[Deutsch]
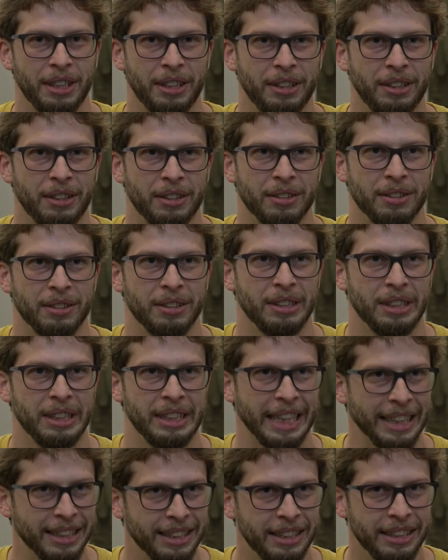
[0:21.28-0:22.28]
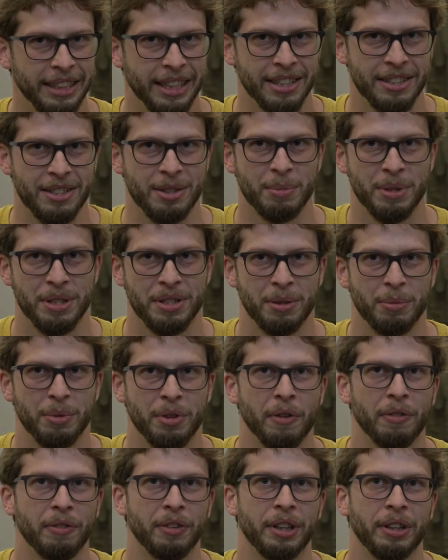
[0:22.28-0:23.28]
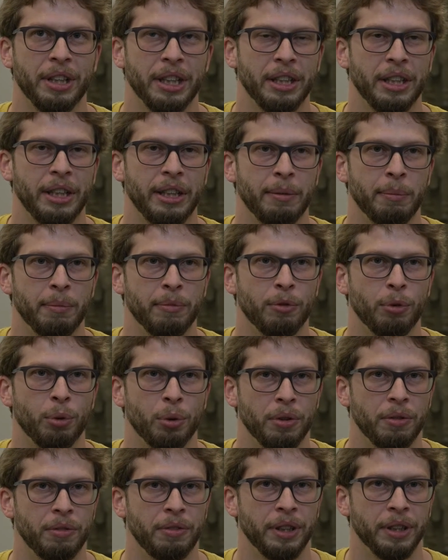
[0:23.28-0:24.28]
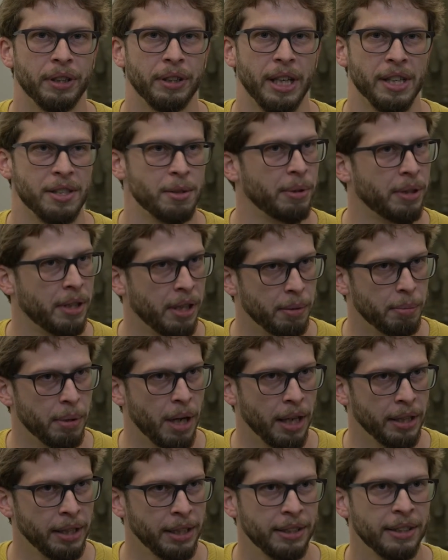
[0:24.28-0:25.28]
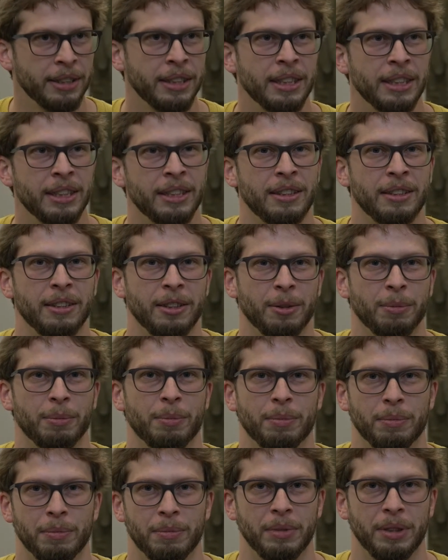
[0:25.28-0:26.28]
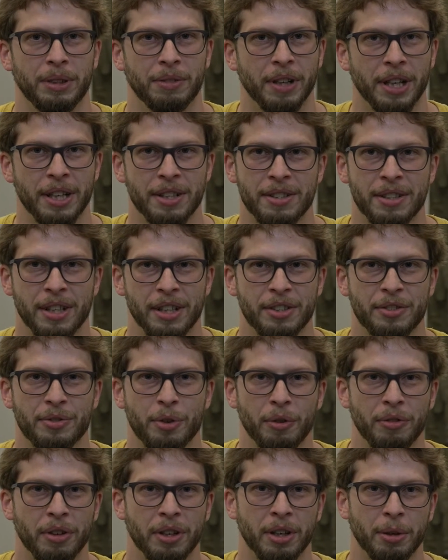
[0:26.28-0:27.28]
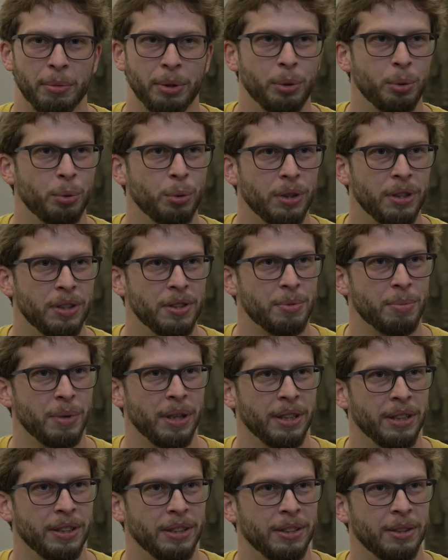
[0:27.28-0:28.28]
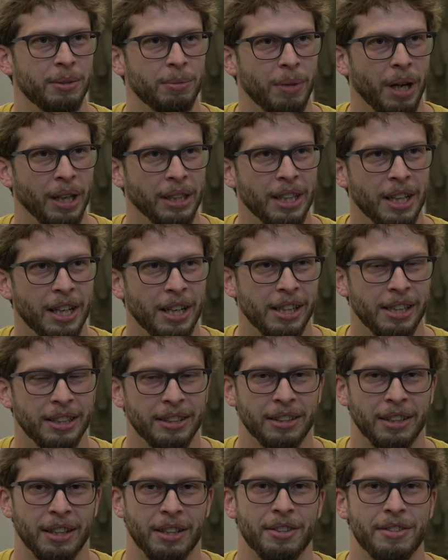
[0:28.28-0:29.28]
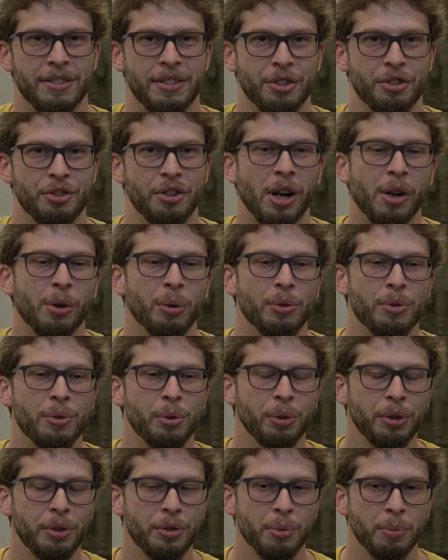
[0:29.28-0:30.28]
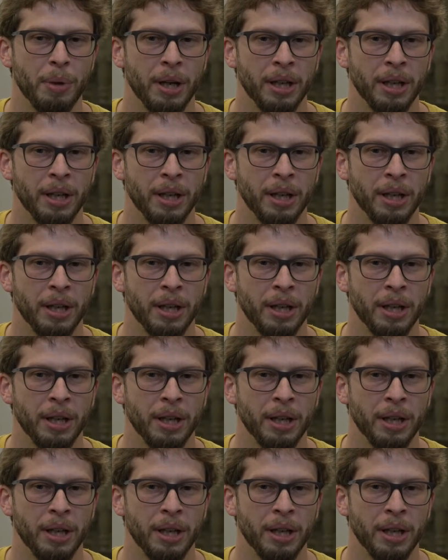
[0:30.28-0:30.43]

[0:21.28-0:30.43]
ich äh, jetzigen Erstsemester mit auf den Weg geben würde, wäre erstmal keine Panik. Ähm, ich weiß, nach zwölf Jahren Abitur ist man ähm, angehalten, alles sehr schnell und zügig zu